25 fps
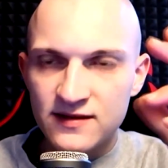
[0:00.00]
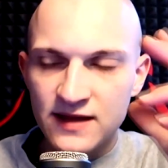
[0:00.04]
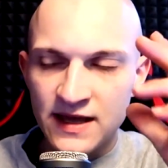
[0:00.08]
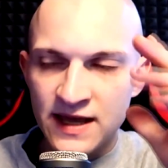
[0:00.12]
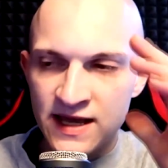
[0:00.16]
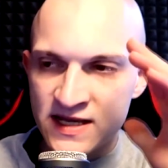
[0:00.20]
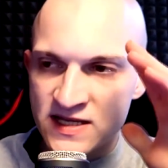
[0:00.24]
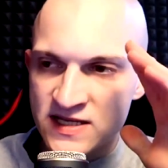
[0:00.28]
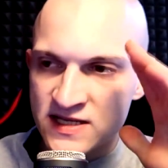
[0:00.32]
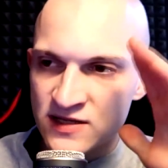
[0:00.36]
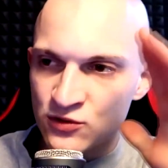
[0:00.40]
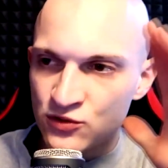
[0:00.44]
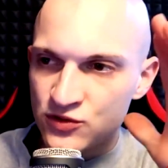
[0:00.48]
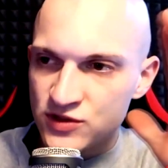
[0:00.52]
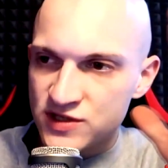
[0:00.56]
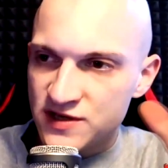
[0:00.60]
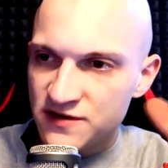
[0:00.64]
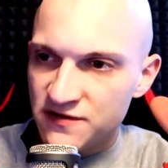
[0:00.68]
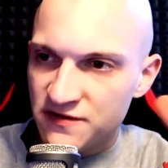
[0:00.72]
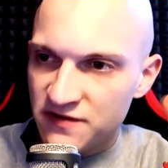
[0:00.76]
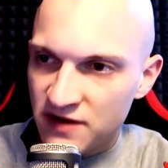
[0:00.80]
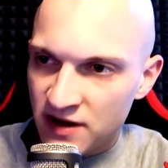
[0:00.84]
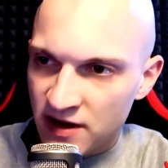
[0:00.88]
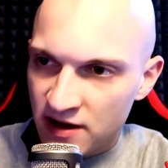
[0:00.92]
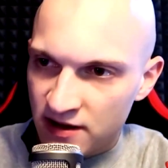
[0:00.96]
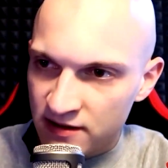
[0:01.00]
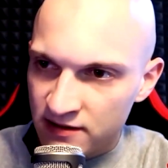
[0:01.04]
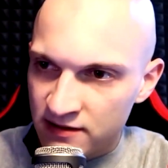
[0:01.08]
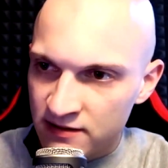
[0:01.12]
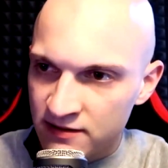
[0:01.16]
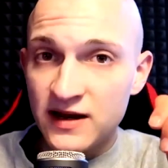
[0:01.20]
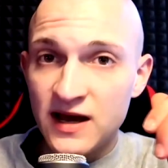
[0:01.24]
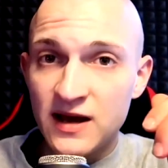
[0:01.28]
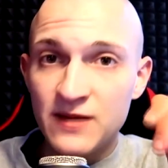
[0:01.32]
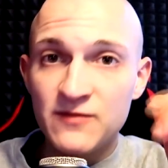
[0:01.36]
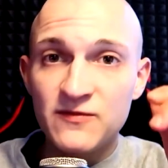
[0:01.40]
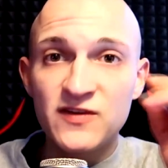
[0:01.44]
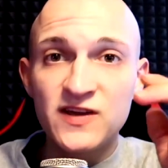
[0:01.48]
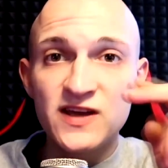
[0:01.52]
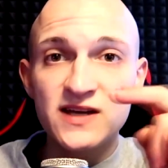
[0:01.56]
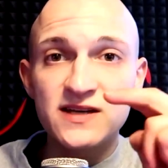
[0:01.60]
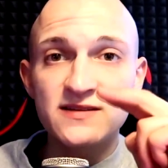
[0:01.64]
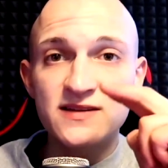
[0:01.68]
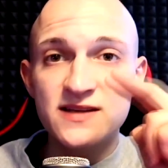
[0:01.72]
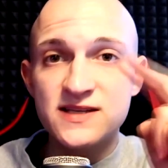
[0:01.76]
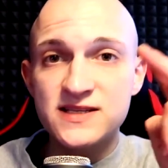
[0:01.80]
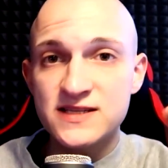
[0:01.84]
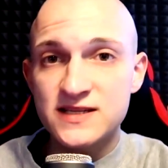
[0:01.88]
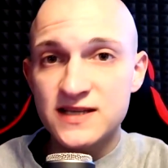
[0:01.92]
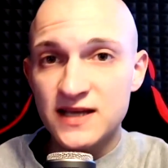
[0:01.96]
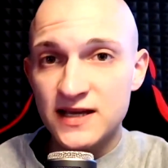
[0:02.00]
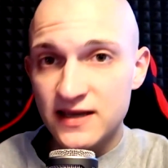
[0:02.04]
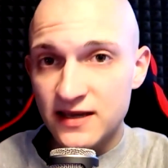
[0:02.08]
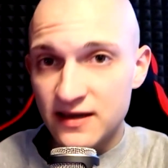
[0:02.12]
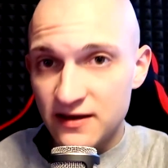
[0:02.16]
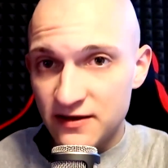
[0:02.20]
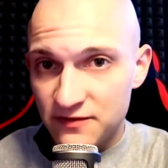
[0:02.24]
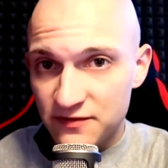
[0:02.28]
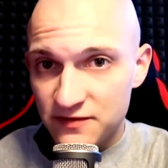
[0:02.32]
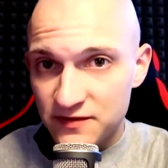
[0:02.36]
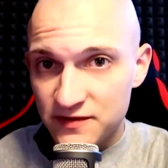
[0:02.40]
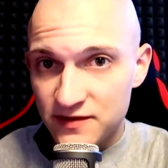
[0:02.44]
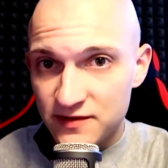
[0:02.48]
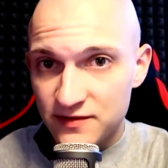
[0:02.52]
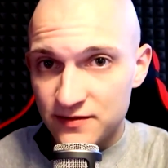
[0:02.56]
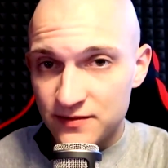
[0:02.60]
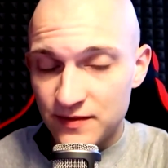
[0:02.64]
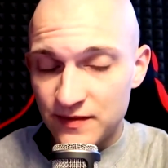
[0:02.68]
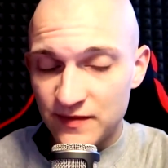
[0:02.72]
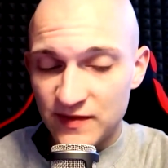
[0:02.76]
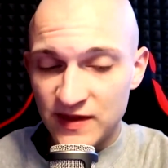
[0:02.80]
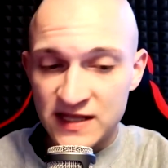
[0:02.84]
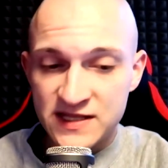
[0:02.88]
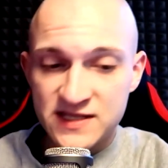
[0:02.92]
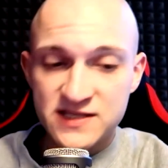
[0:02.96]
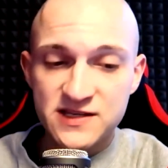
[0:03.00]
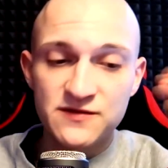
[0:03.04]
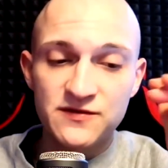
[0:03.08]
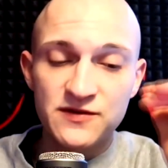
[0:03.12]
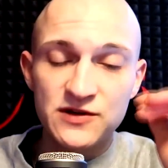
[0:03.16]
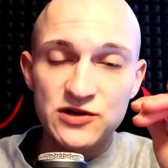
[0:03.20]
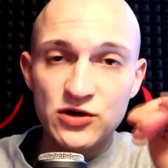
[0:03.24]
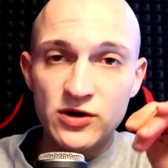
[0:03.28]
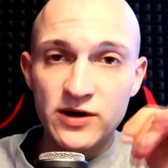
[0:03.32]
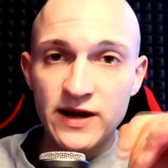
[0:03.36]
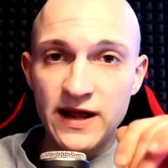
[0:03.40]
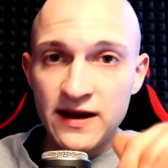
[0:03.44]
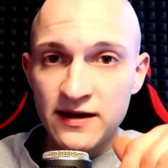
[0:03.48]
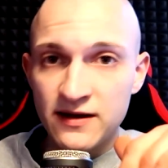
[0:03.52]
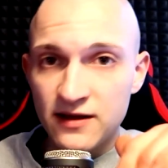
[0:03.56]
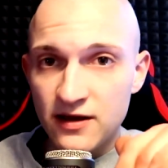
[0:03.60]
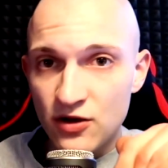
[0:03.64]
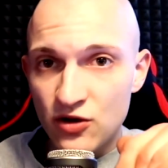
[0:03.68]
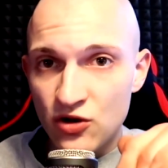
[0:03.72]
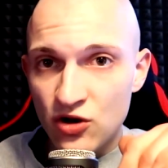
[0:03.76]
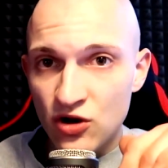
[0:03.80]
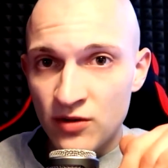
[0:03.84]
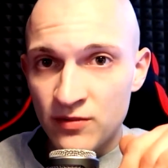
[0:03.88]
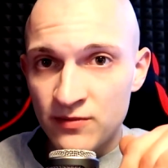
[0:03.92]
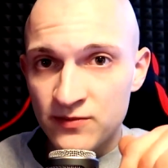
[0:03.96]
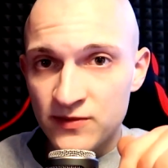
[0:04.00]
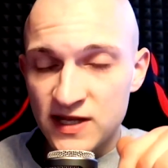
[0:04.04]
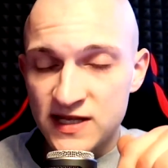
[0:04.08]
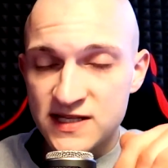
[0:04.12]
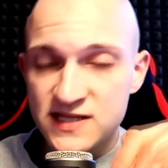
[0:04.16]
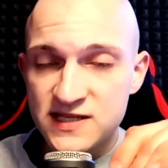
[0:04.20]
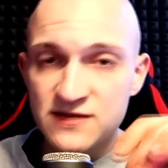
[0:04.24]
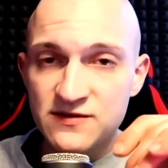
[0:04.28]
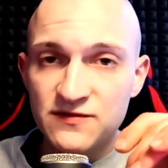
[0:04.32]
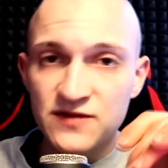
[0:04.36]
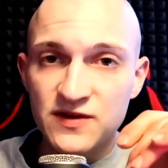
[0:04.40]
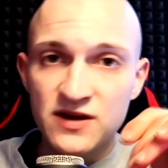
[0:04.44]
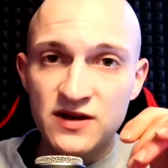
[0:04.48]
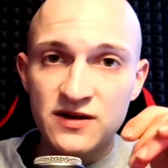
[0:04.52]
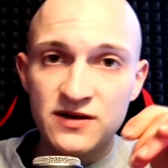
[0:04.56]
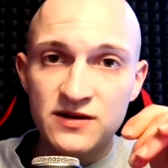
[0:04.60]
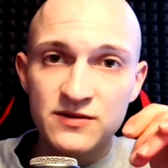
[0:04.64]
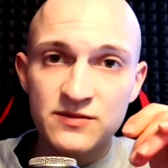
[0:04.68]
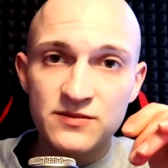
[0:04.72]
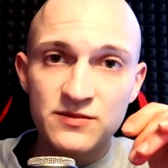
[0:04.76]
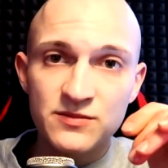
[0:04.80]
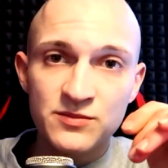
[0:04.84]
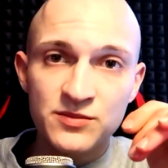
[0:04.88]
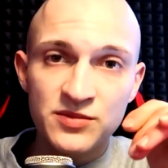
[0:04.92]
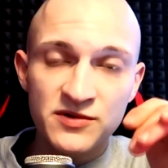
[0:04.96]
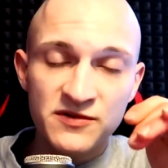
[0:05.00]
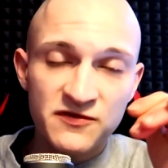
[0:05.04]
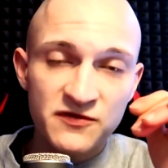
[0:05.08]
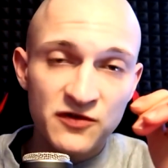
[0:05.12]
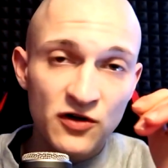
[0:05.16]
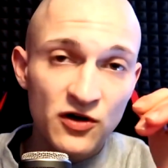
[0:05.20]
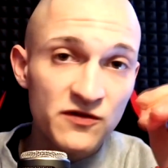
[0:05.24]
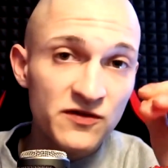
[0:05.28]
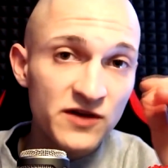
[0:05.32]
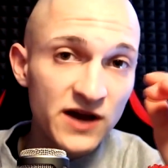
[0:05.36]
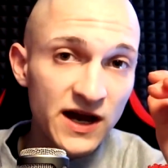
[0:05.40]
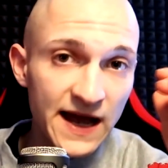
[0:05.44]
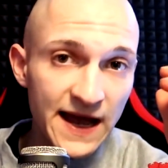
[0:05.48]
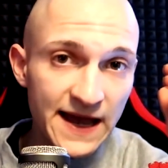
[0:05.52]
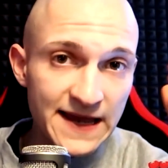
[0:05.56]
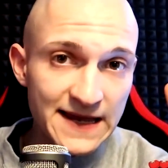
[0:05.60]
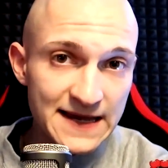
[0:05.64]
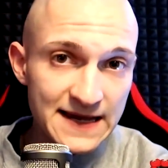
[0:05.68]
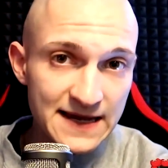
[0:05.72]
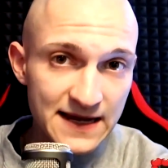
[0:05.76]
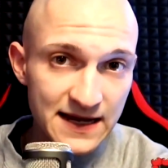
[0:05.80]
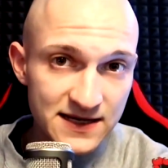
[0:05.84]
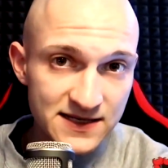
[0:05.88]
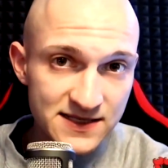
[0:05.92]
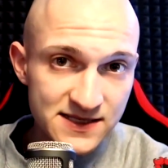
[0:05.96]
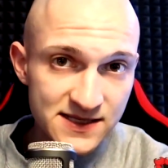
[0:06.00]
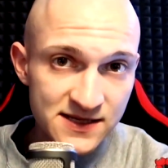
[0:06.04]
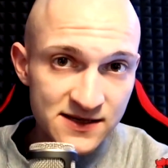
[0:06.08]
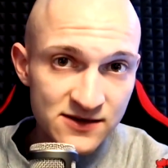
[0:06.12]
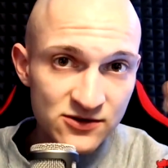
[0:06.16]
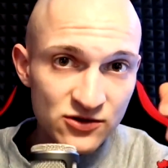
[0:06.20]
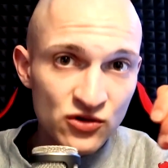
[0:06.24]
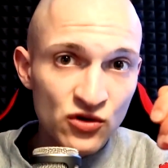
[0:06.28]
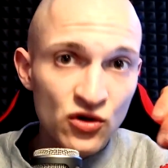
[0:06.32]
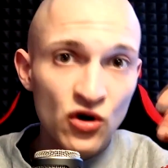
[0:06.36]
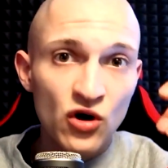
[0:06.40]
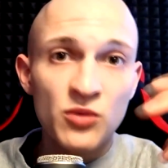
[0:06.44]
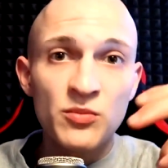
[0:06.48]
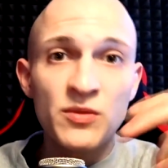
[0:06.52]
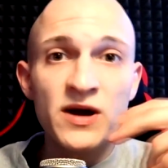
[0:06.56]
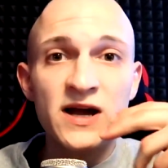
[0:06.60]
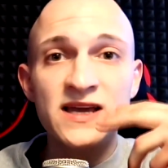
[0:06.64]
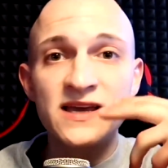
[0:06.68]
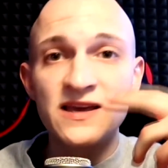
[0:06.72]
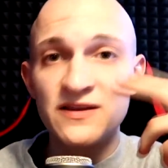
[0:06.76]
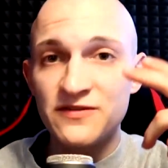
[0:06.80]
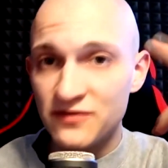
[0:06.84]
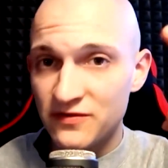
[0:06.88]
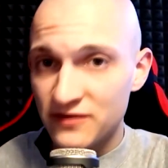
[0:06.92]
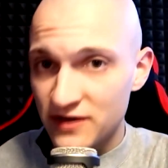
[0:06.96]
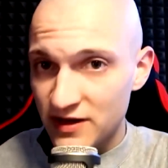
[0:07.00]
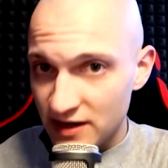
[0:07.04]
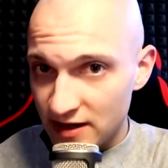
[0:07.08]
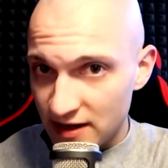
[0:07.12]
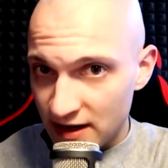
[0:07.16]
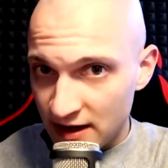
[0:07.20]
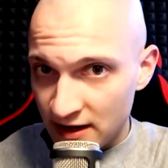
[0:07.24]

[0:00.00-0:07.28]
Er ist losgefahren, haben währenddessen gekifft. Dann sind wir dort angekommen, dann sind wir, bevor wir reingegangen sind, nochmal kiffen gegangen.